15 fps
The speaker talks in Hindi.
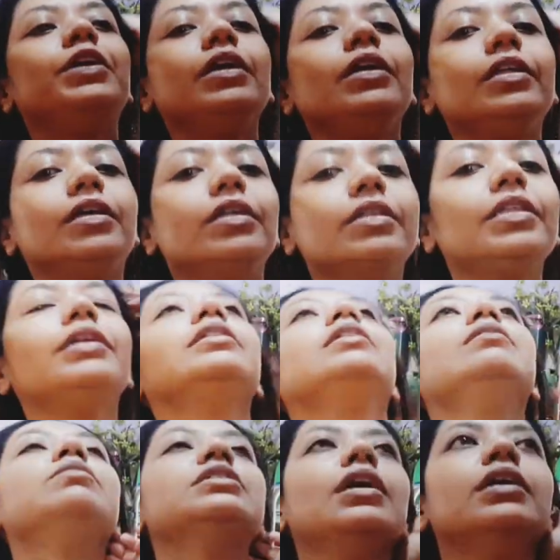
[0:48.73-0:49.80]
में धीरे
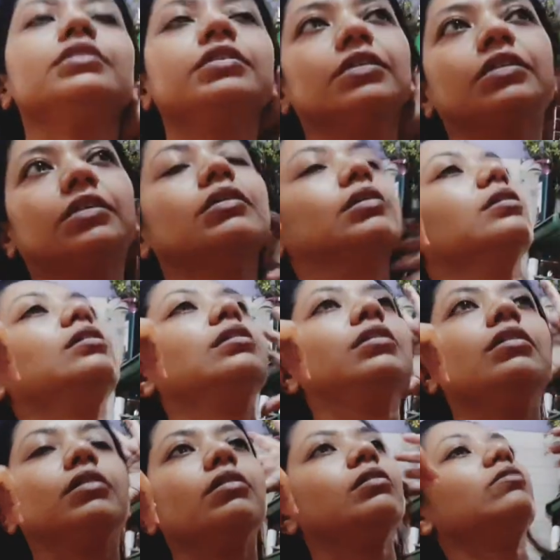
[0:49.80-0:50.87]
धीरे मसाज
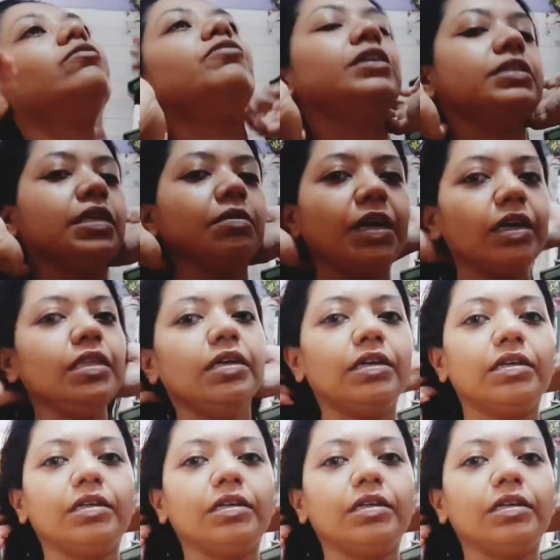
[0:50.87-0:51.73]
फिर इसके बाद